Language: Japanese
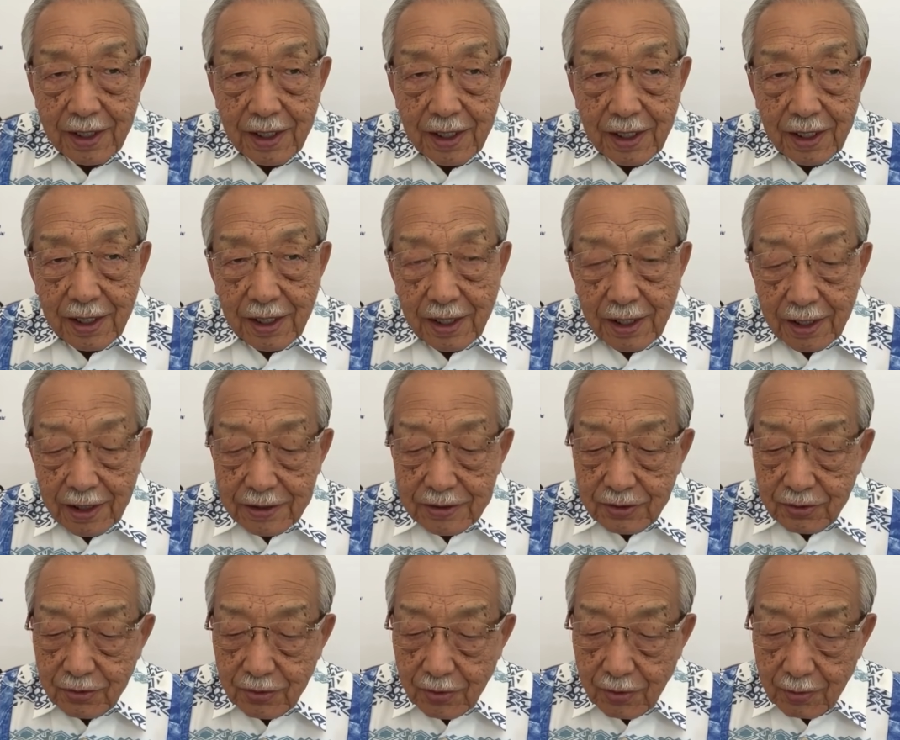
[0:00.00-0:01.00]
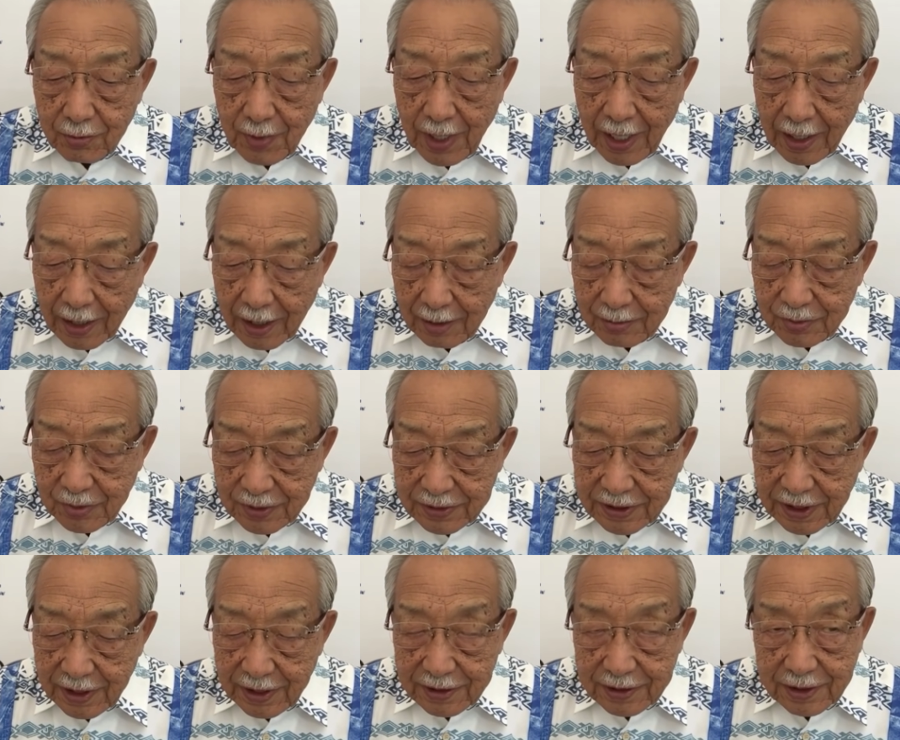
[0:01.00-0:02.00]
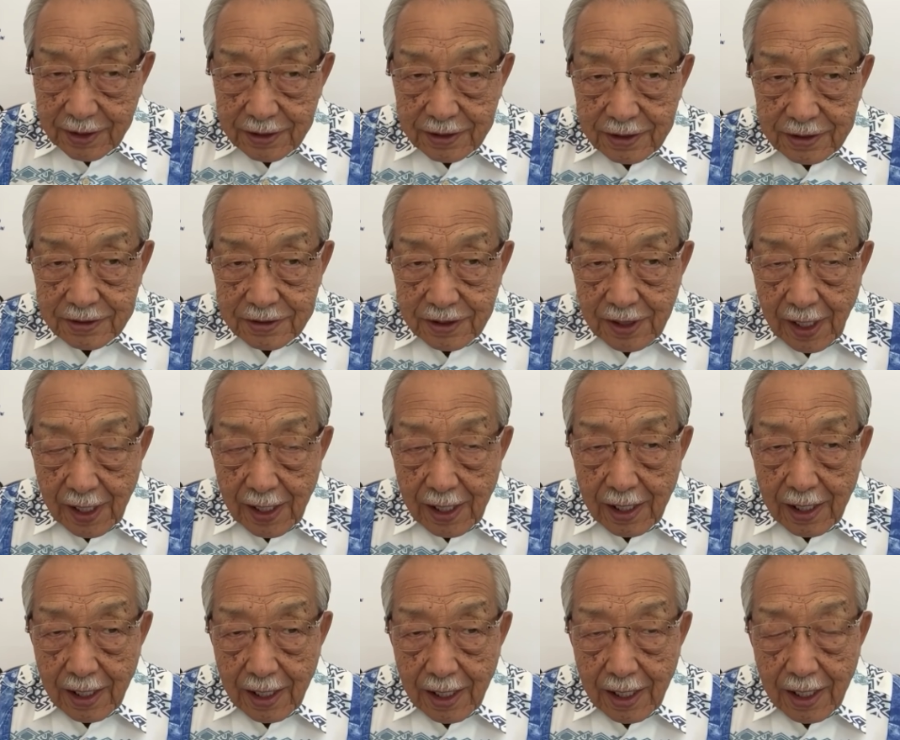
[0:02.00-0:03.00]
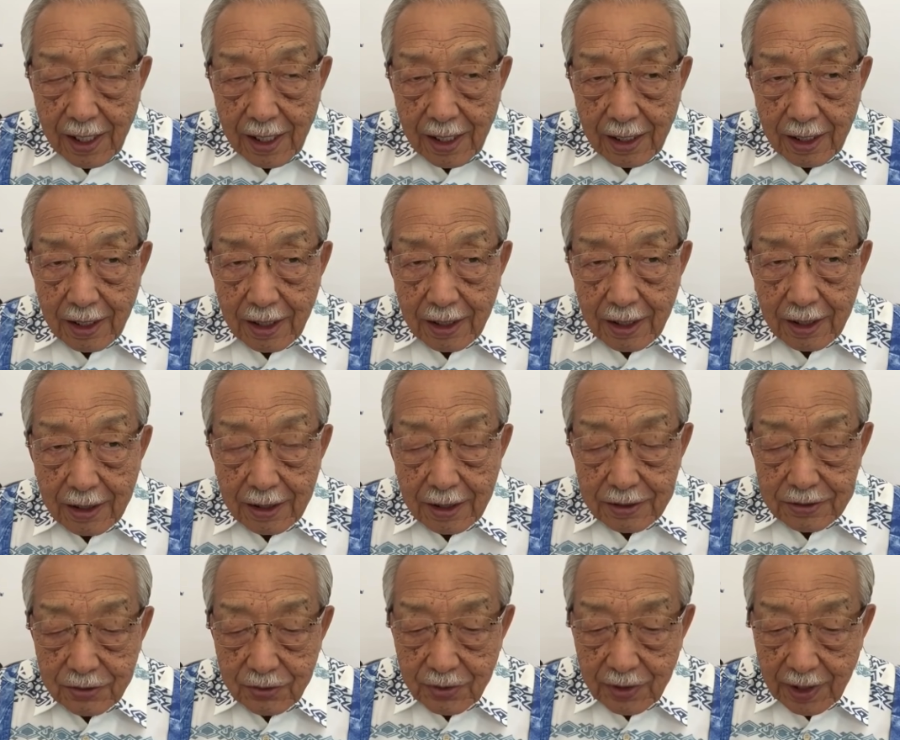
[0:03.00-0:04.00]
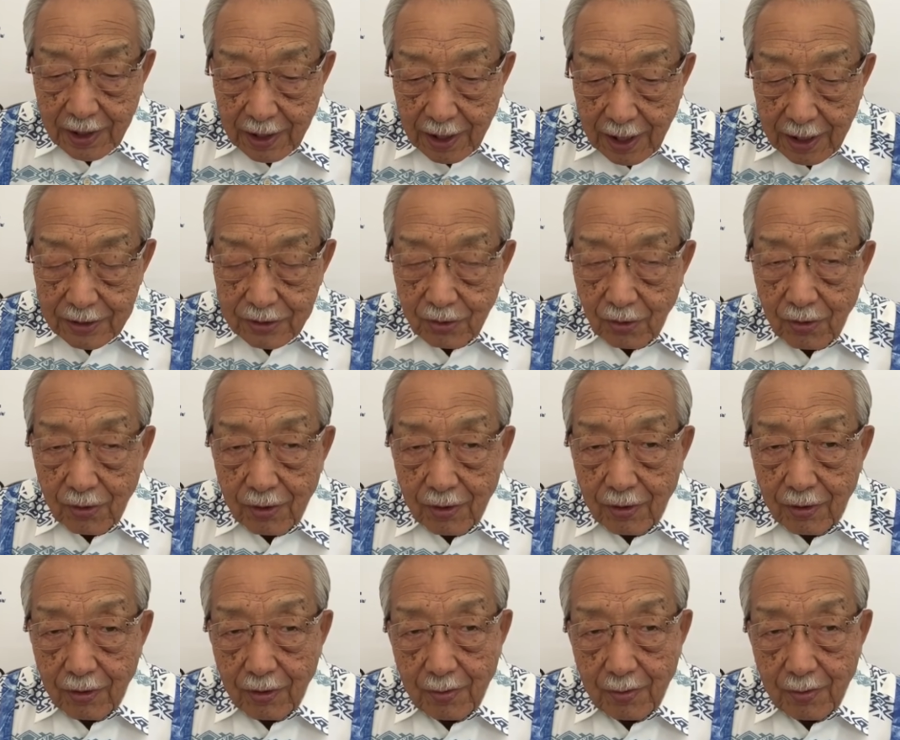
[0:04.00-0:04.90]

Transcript: えー、その後、まあ、株は下がったんですが、あそれからあと、